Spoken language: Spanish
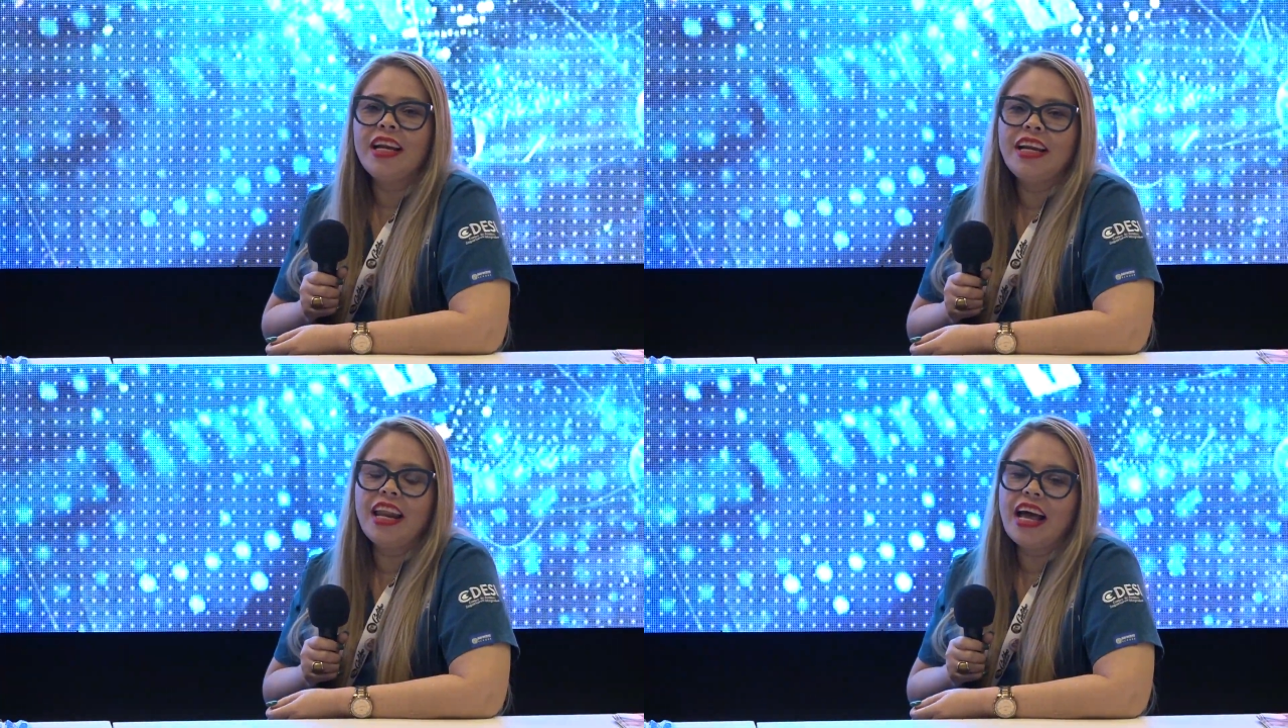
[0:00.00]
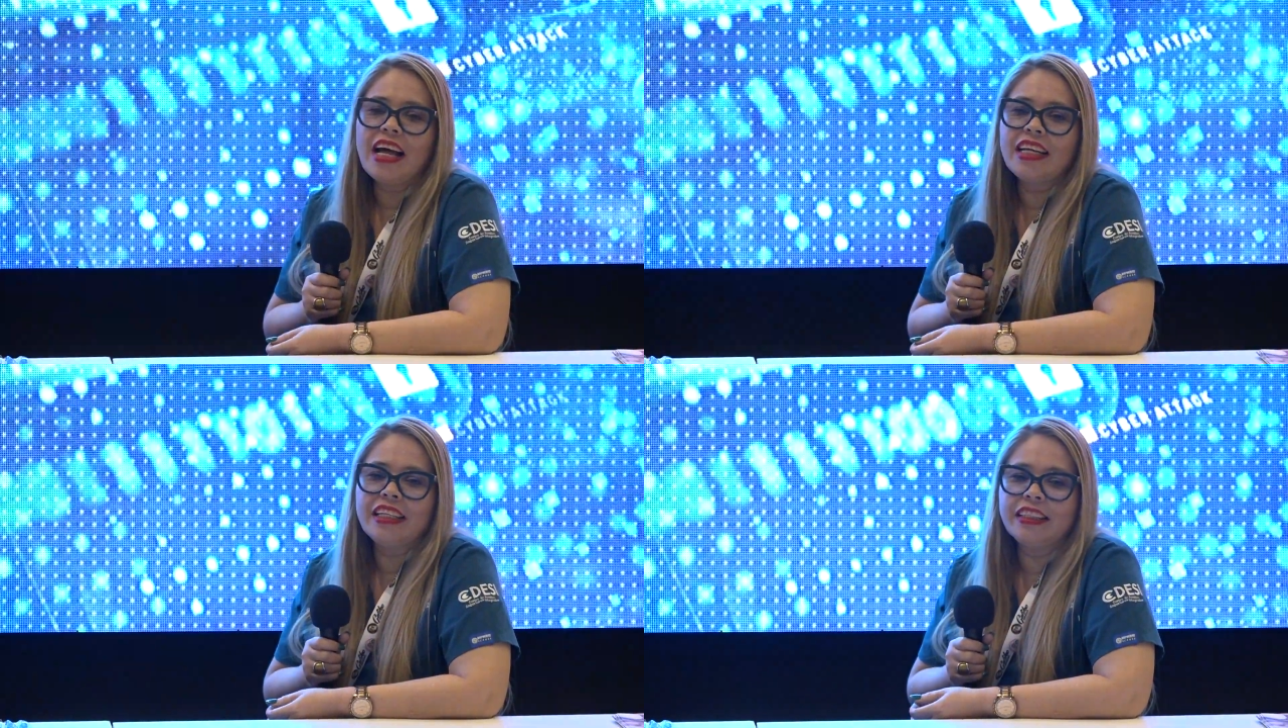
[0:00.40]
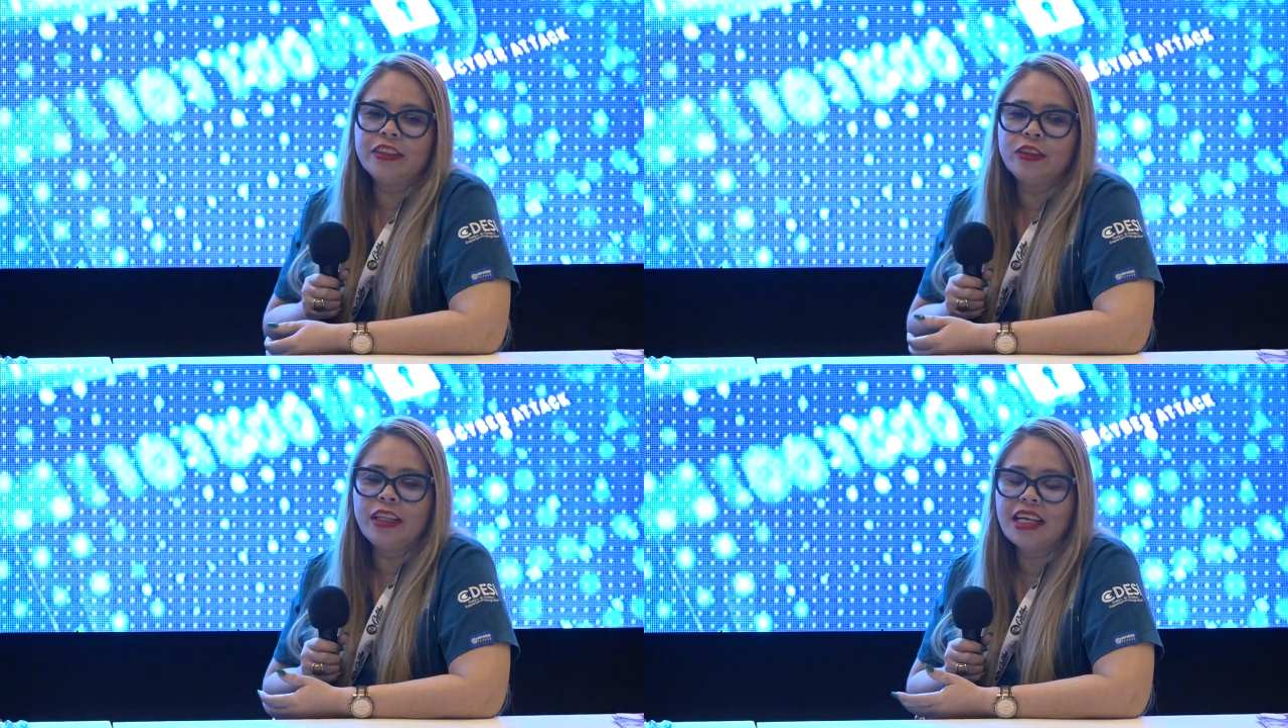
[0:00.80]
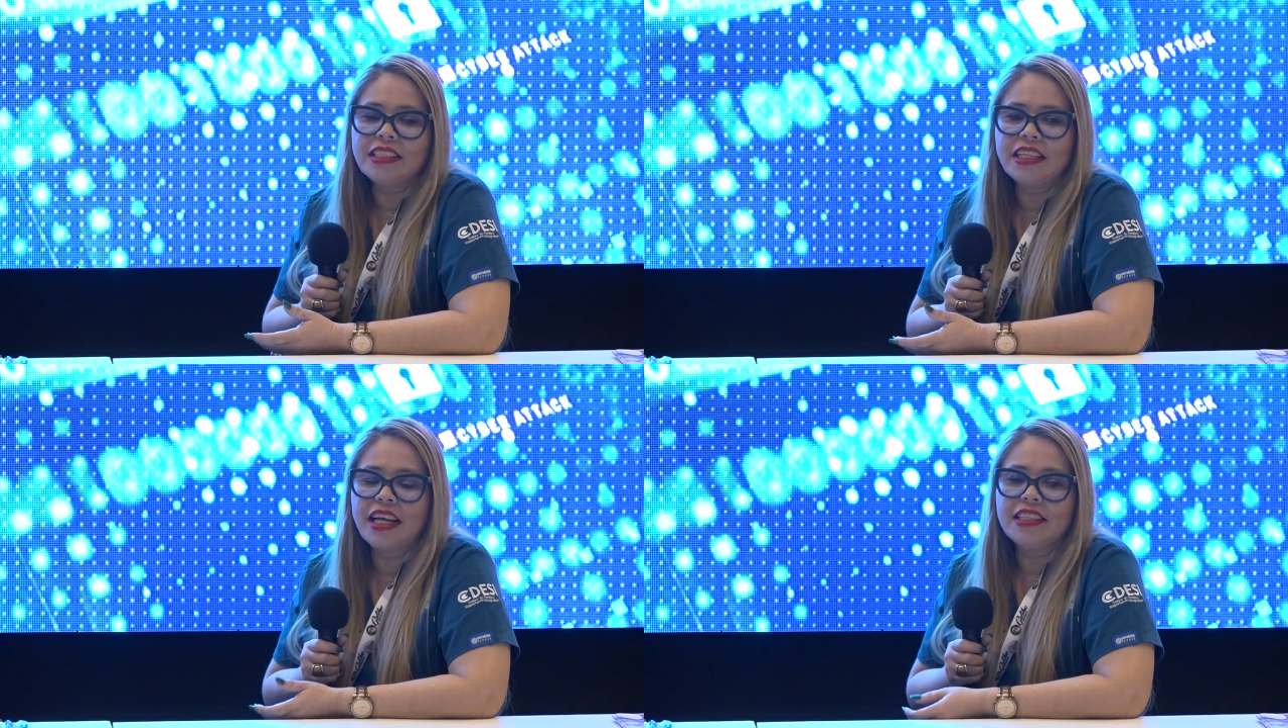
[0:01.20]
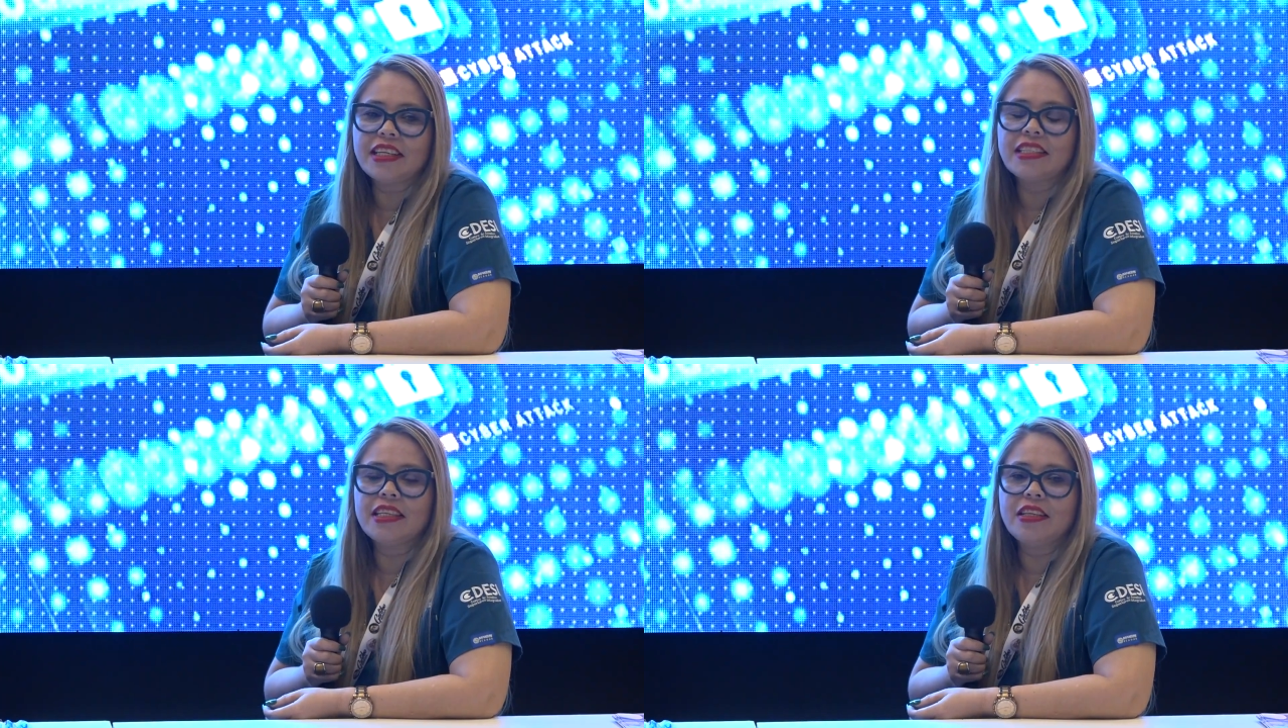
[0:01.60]
las ideas
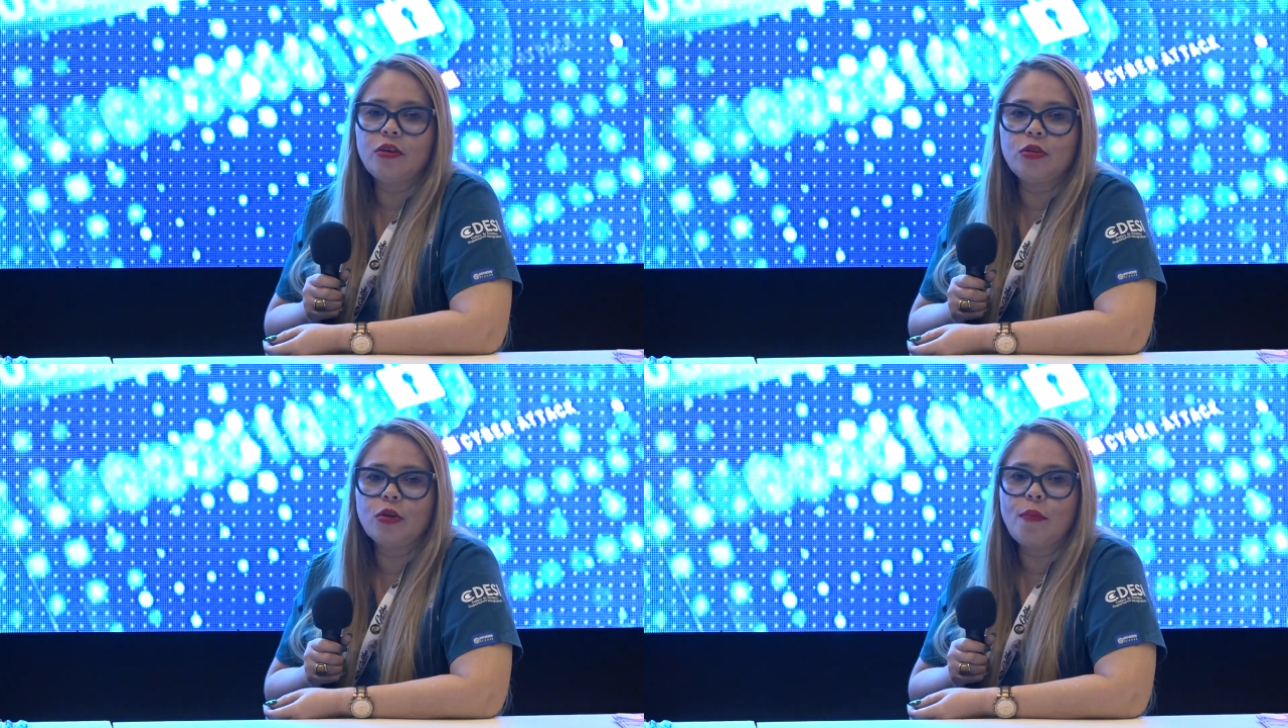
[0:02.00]
que han tenido los